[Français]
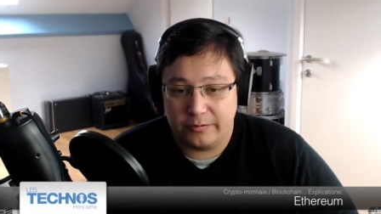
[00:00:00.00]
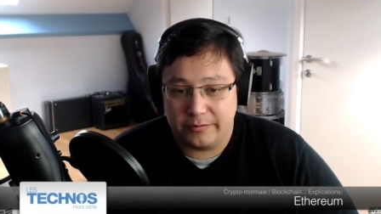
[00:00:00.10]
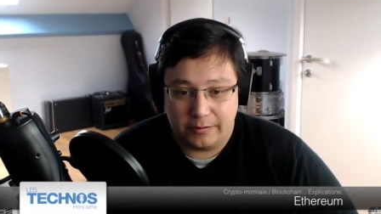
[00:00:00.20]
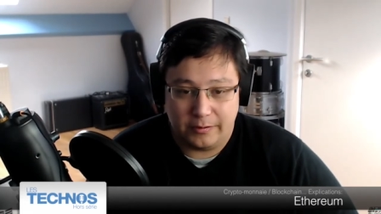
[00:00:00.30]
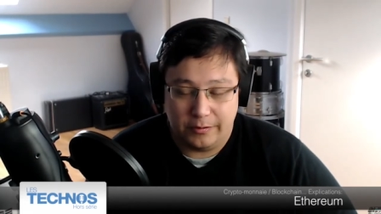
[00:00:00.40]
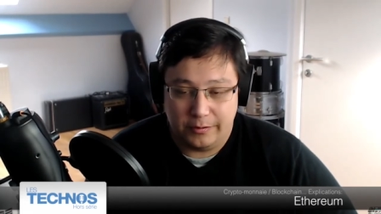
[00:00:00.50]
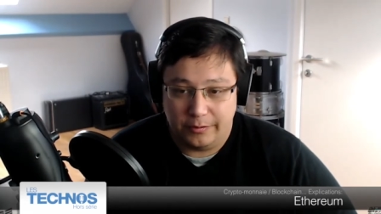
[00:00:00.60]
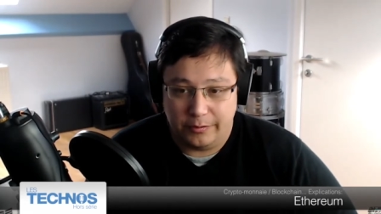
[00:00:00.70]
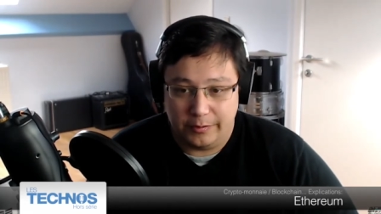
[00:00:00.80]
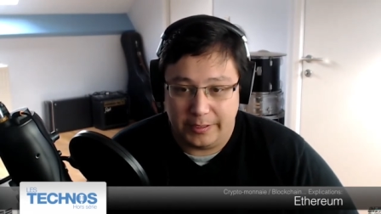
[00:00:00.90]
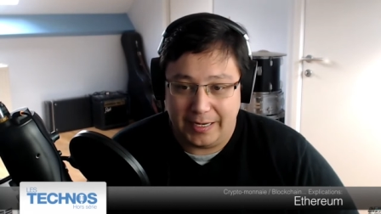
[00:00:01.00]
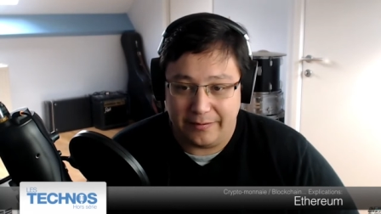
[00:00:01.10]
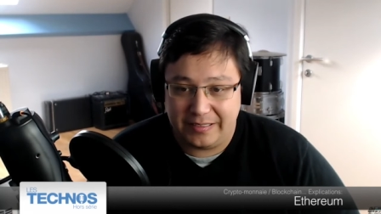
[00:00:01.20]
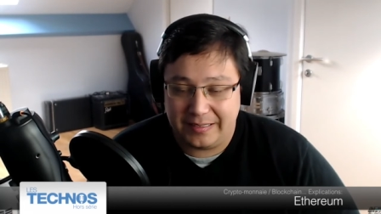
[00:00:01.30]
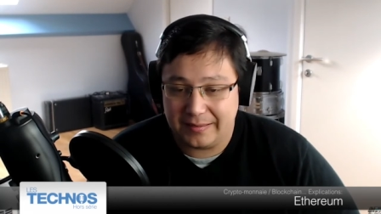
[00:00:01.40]
euh, et la
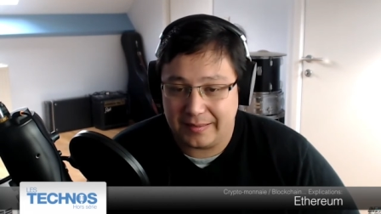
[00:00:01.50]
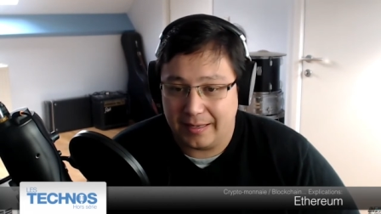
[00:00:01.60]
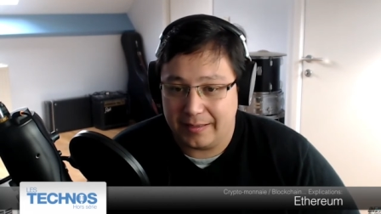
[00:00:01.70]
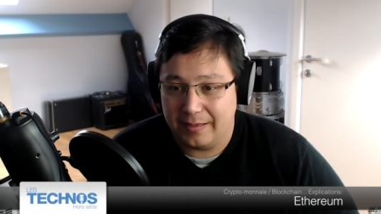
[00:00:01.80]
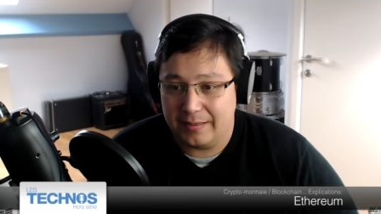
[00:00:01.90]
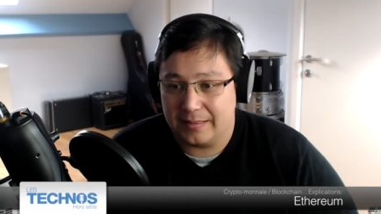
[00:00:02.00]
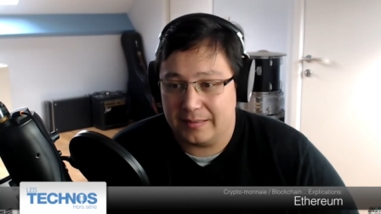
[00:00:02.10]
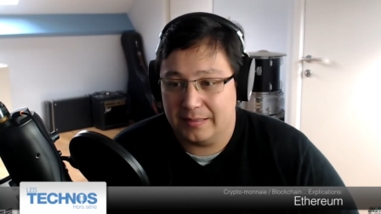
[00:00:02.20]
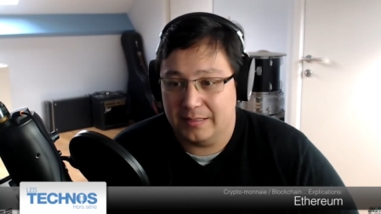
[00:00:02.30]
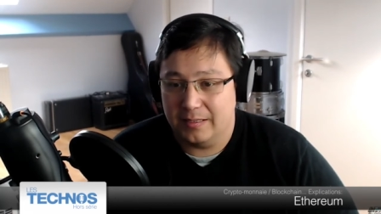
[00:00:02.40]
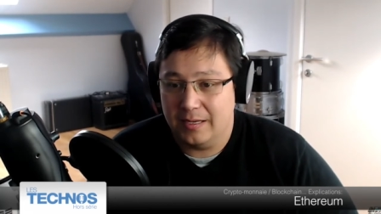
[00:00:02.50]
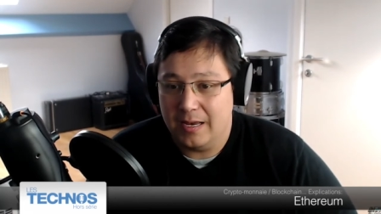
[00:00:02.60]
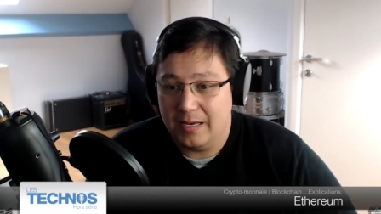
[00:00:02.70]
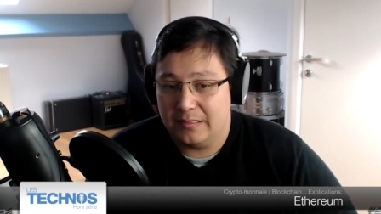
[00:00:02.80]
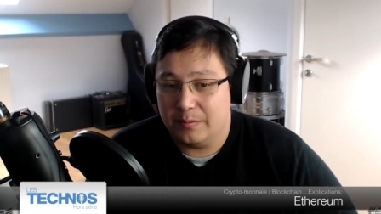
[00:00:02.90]
vitesse à laquelle ça s'est
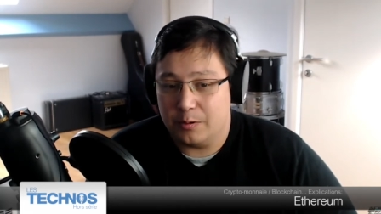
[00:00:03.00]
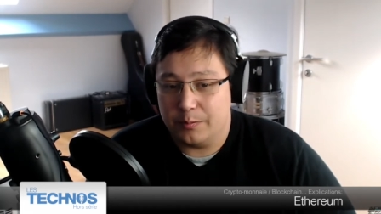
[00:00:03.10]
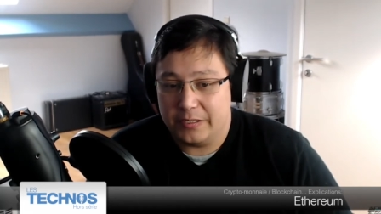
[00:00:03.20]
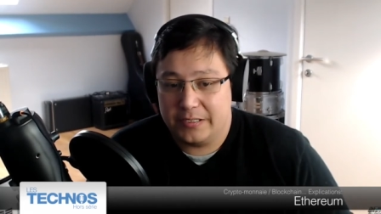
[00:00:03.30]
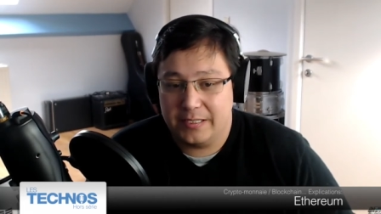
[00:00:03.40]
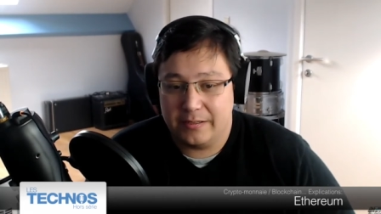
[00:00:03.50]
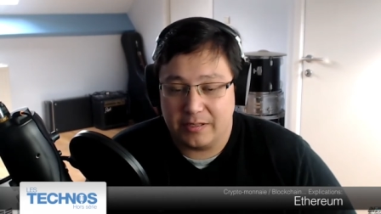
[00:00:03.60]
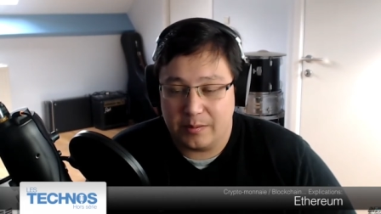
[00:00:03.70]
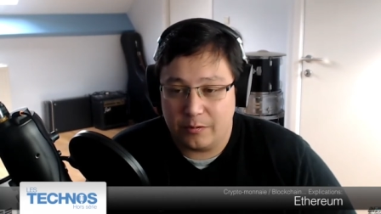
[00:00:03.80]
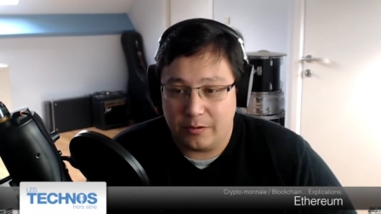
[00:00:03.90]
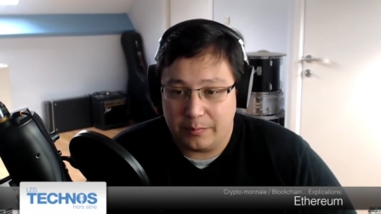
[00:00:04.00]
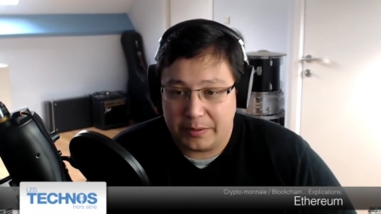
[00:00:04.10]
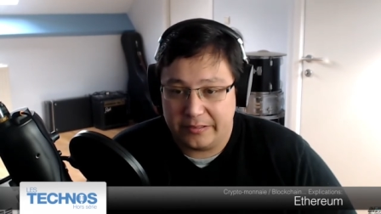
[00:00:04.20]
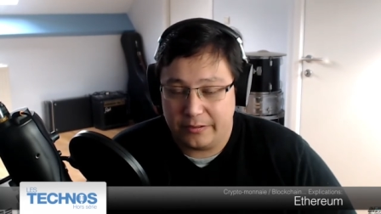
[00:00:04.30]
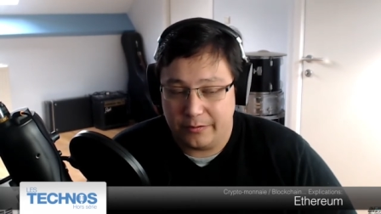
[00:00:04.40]
propagé est vraiment
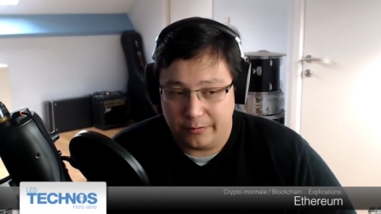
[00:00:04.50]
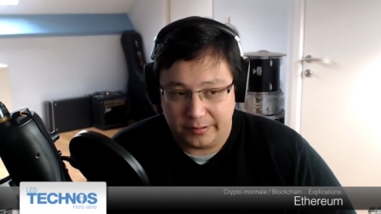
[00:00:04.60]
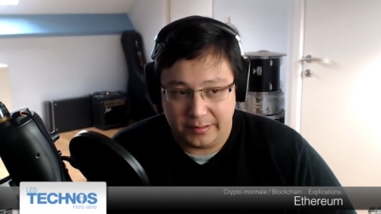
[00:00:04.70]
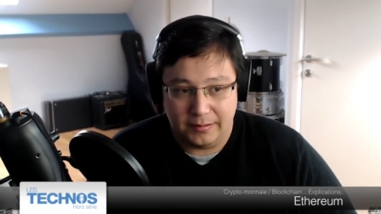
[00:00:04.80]
impressionnante. Hein.